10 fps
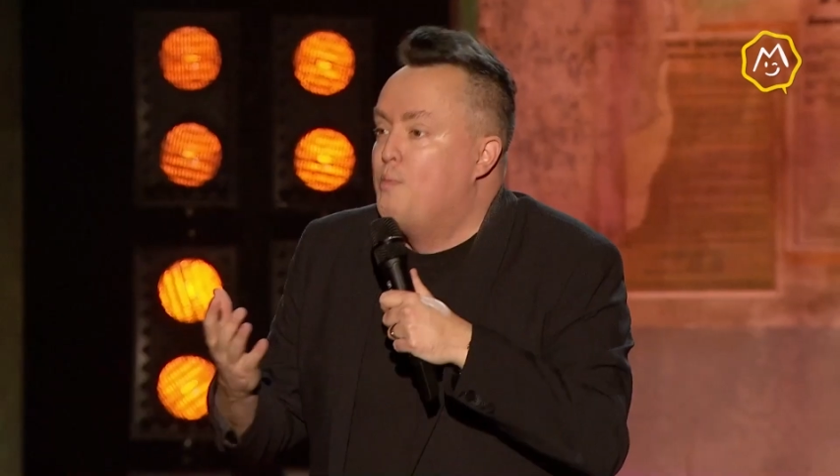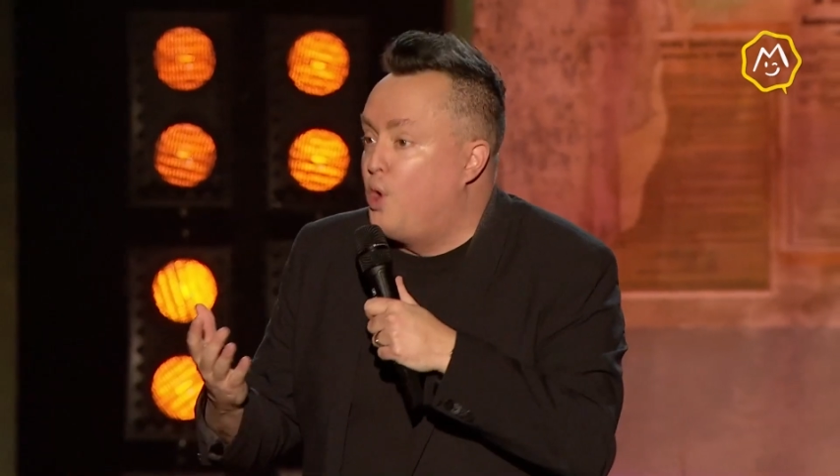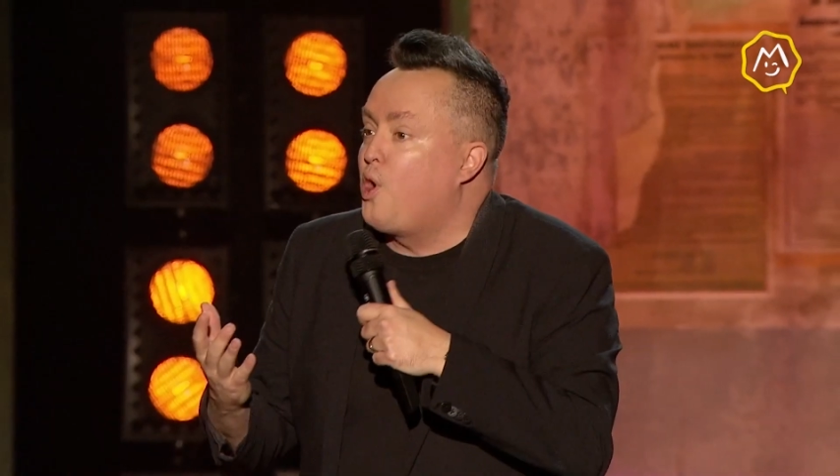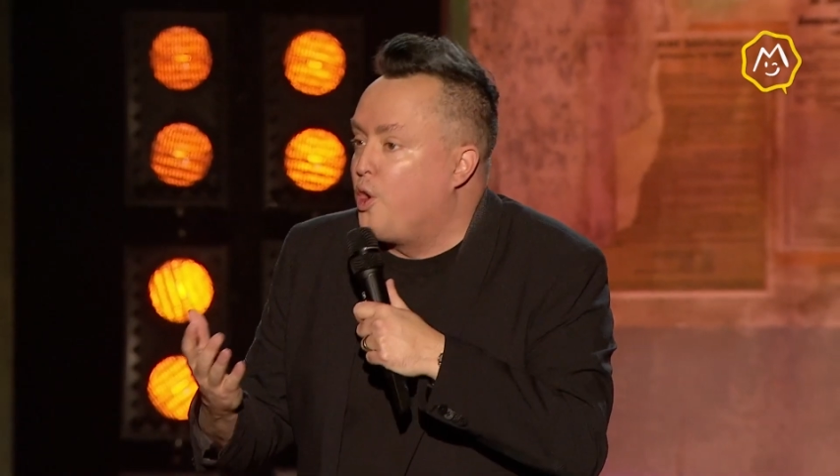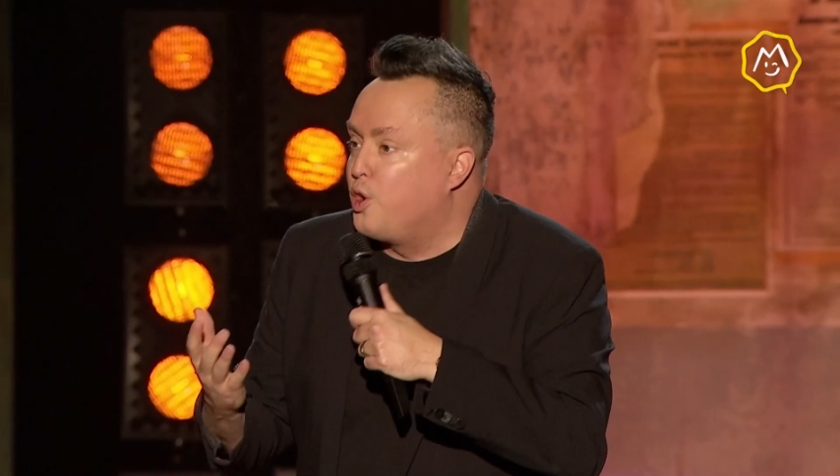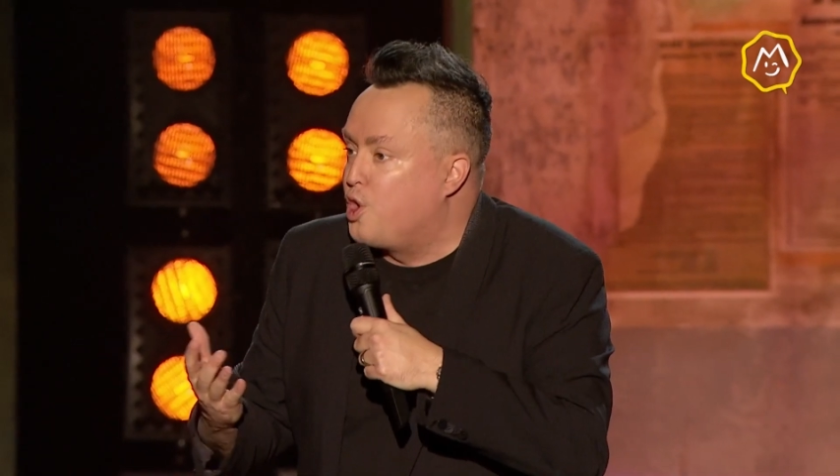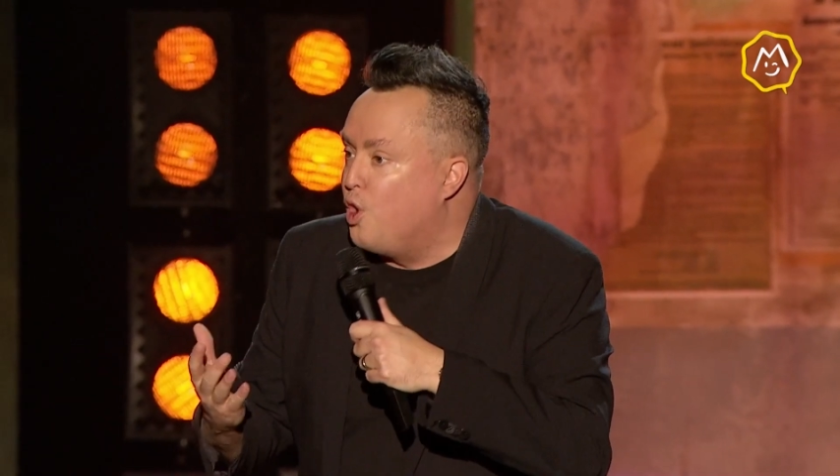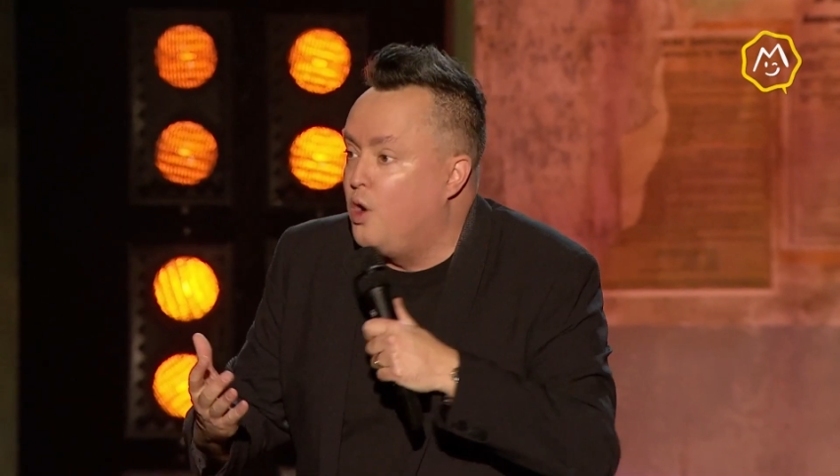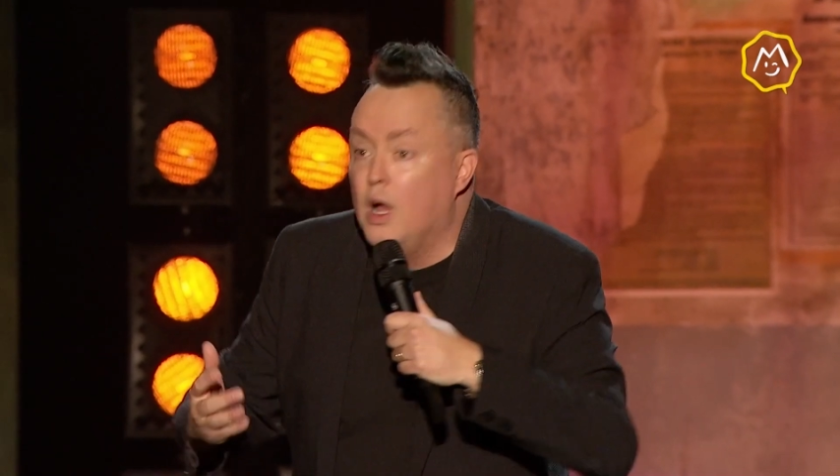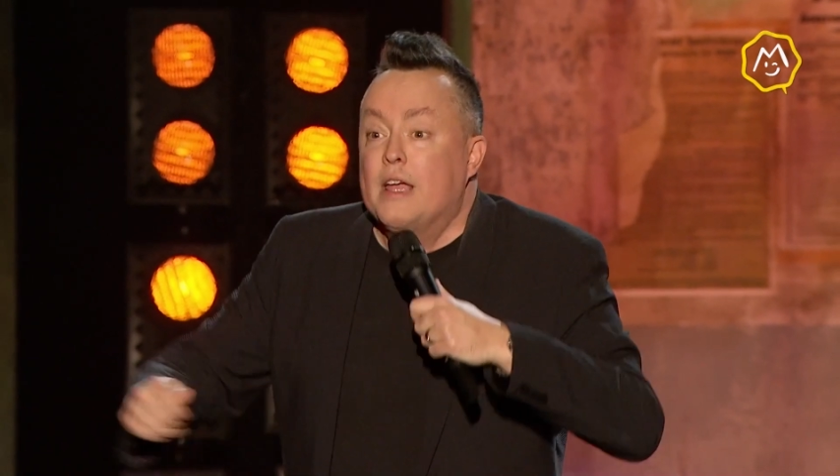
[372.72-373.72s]
pour un
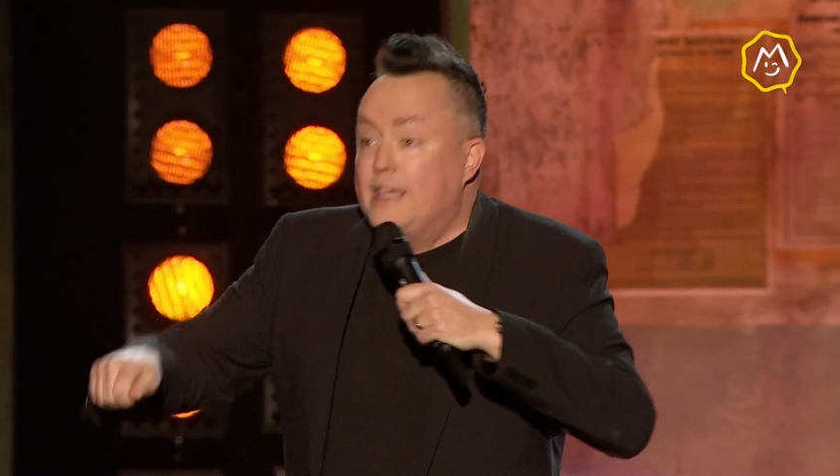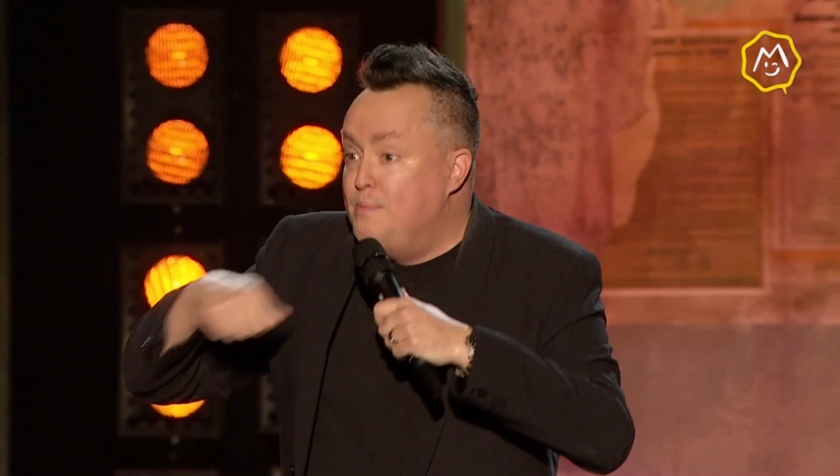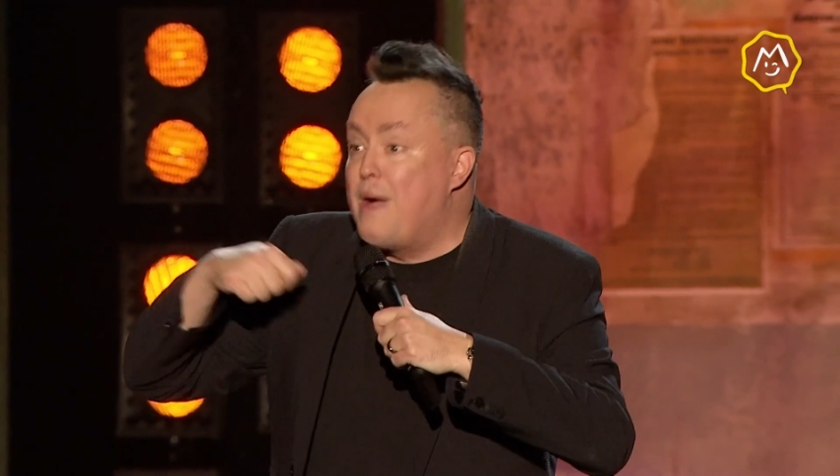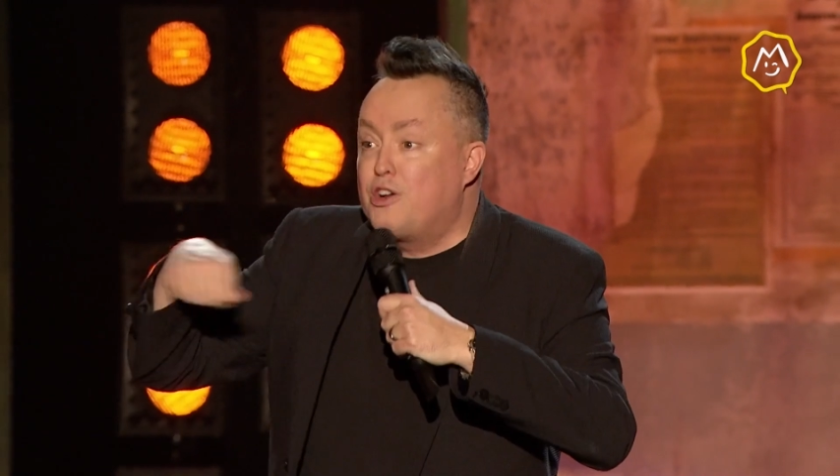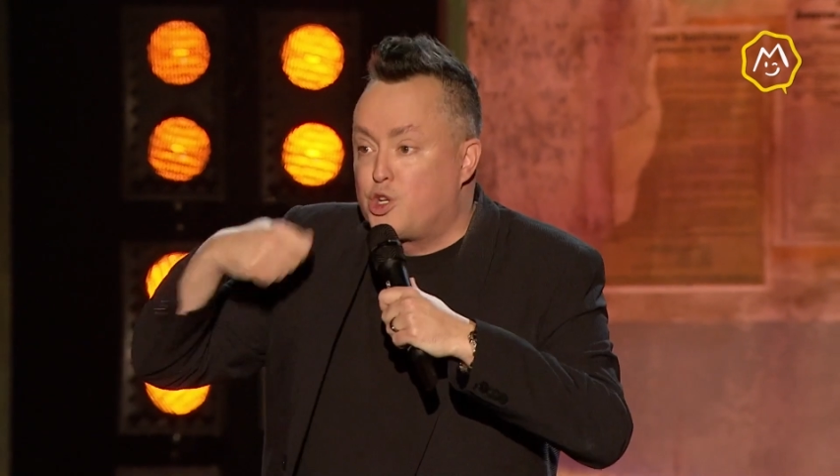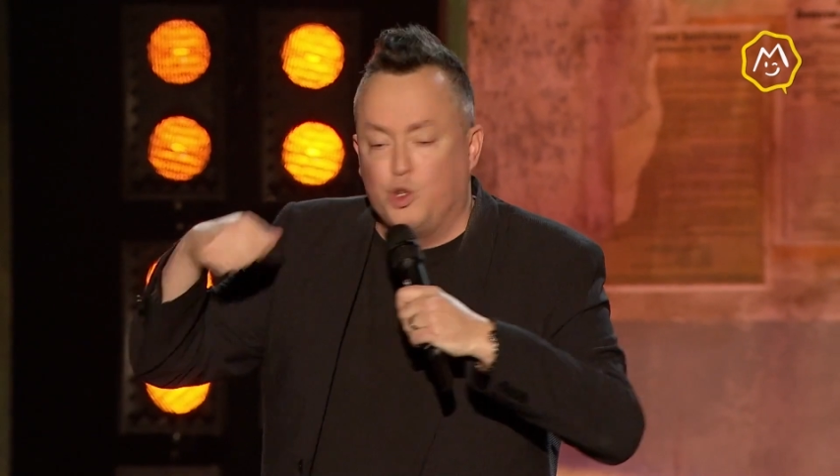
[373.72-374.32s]
gars qui mange